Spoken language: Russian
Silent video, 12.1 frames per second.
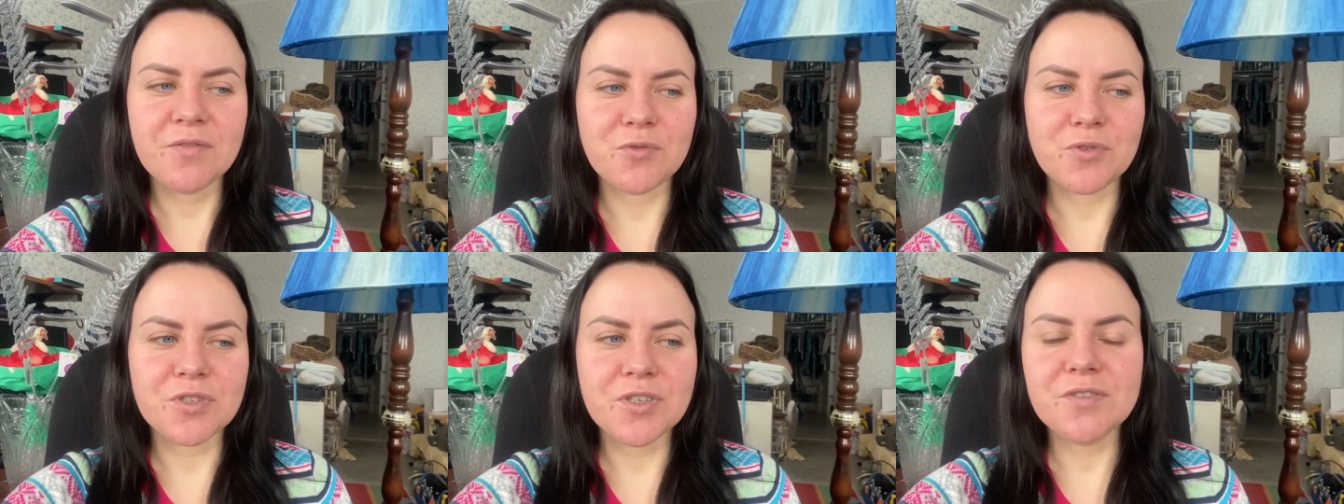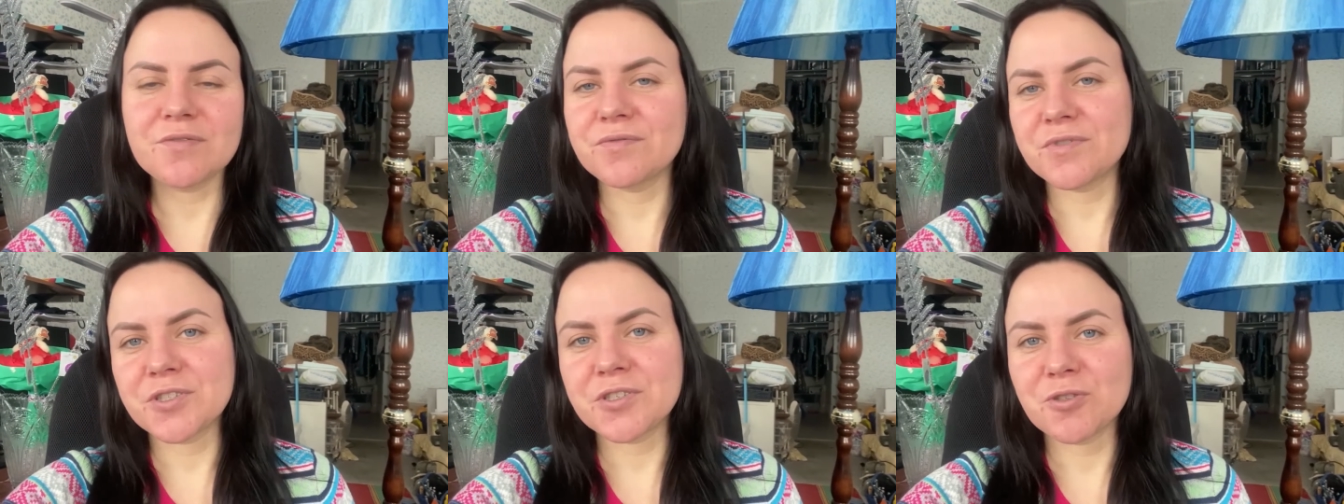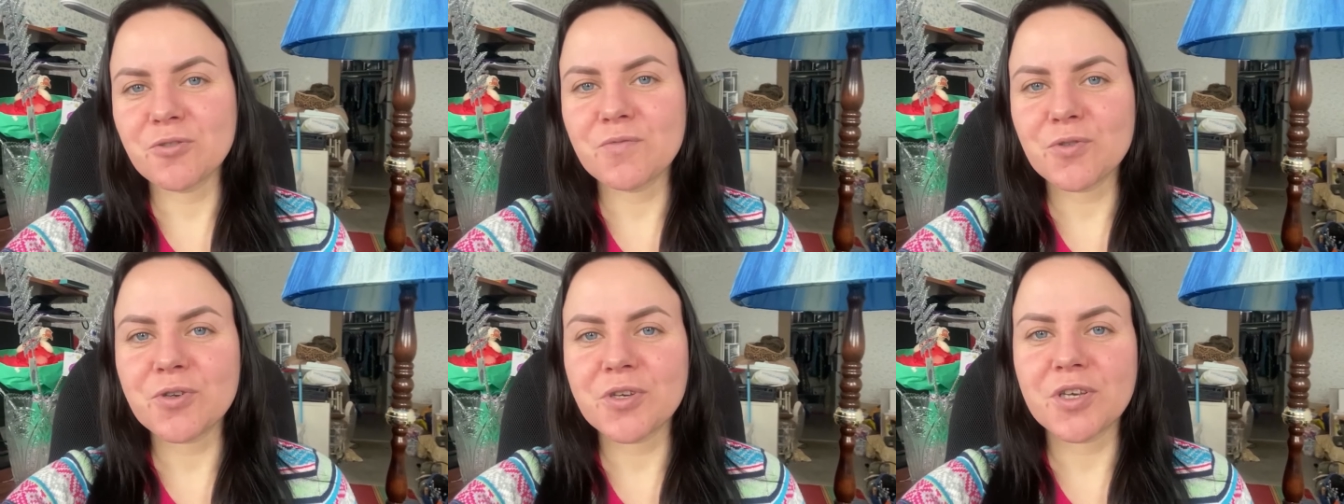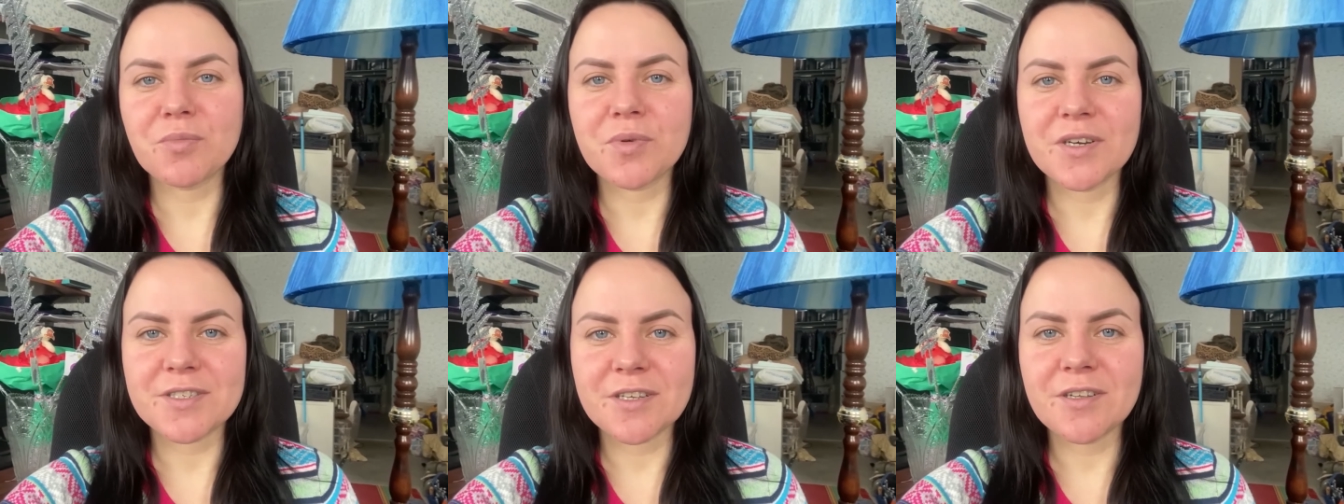Вот, и в очередном влоге я
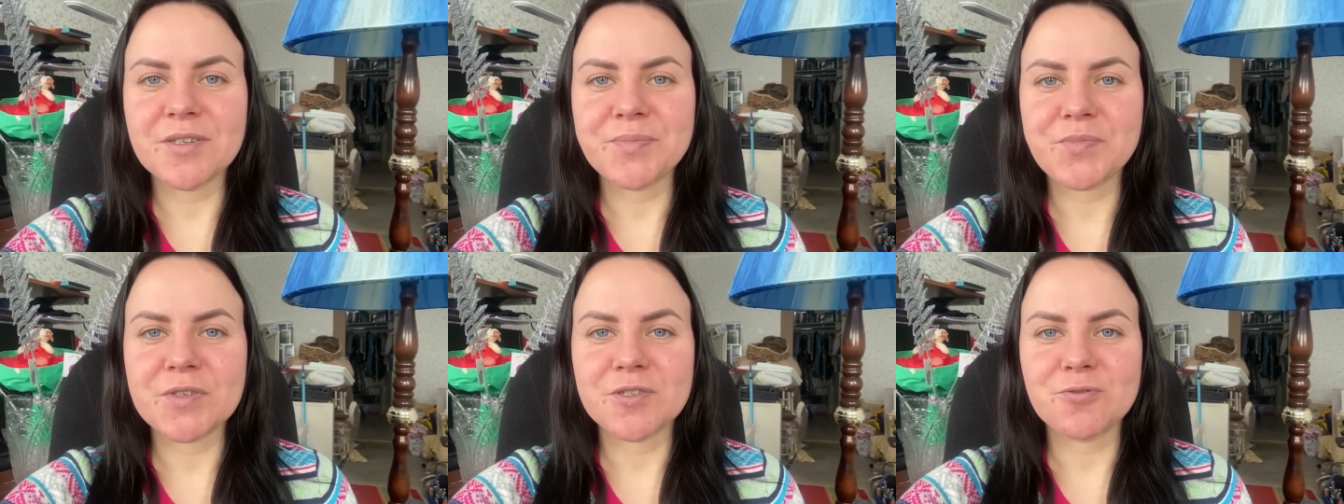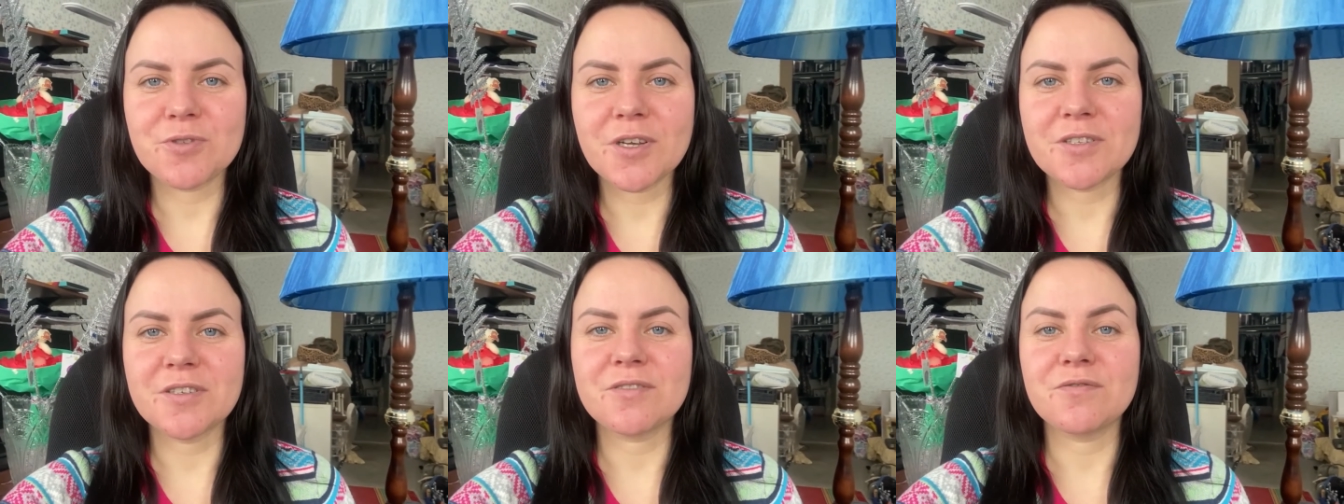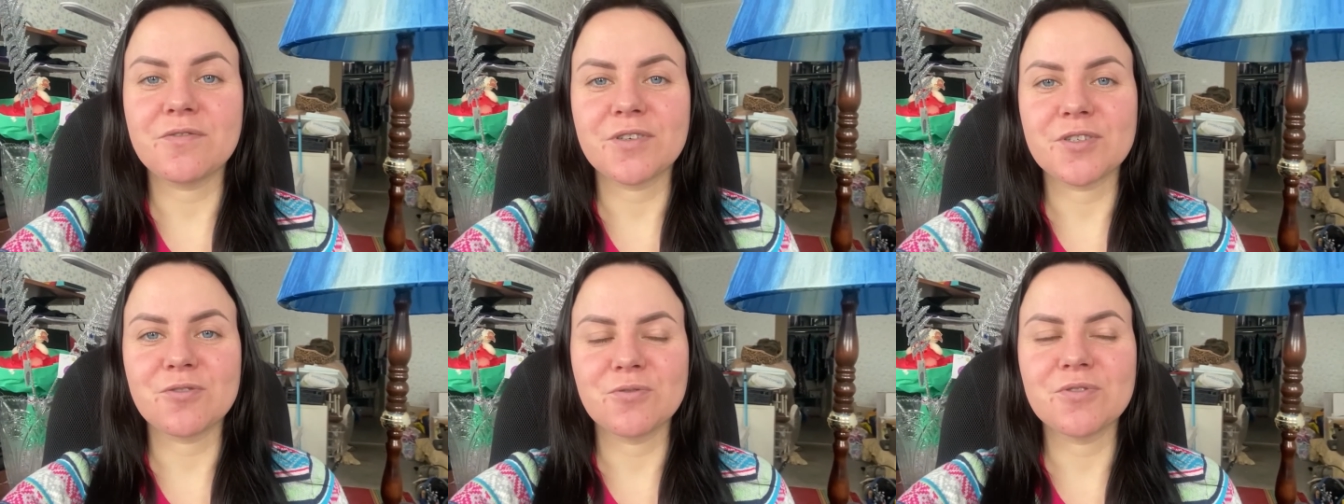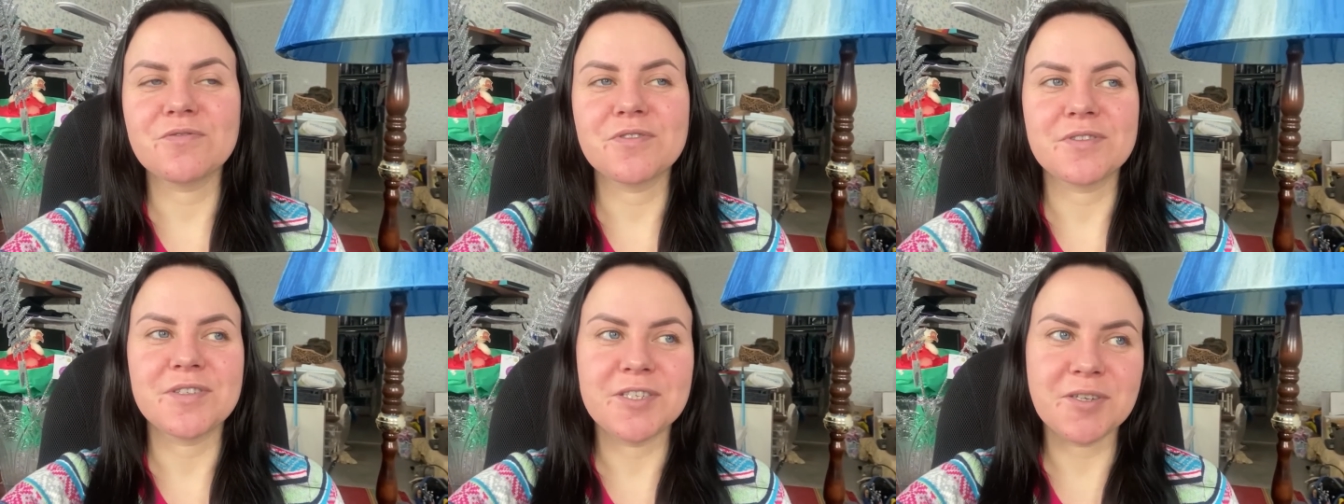показала результаты этого
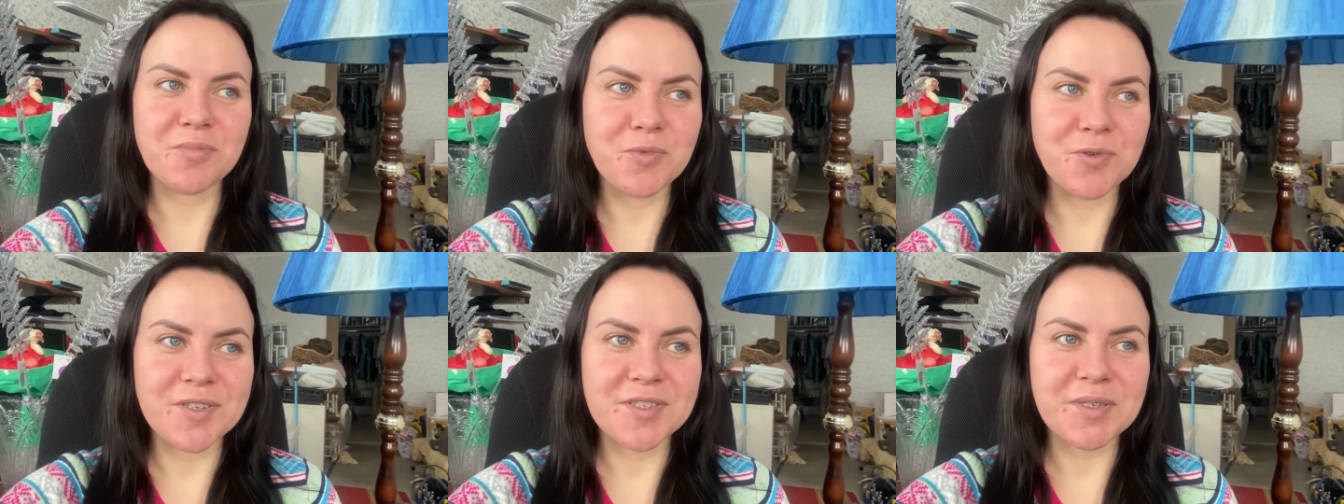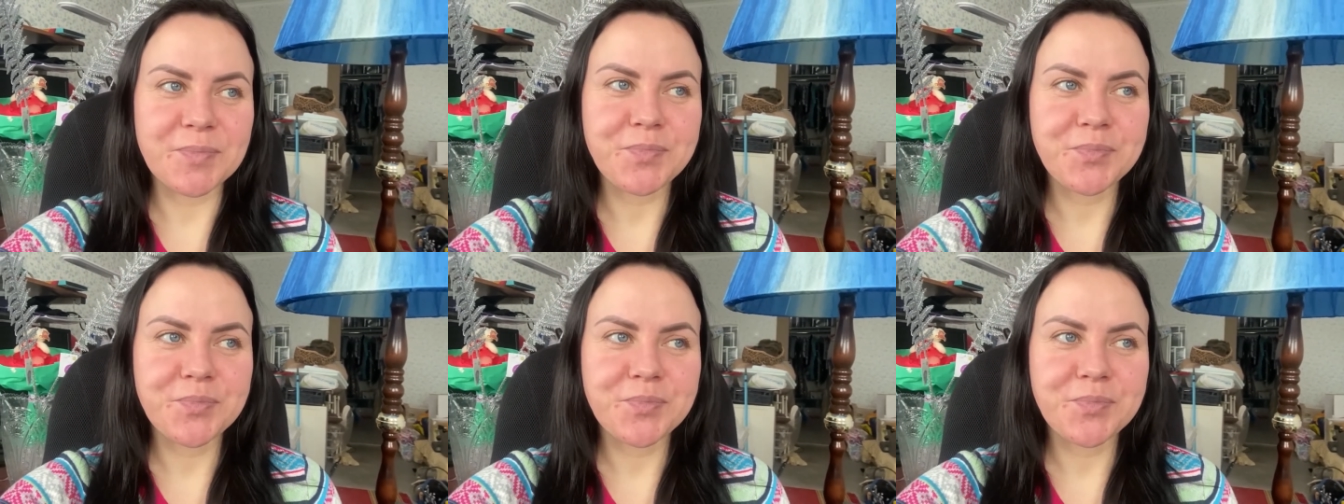фракционного термольза.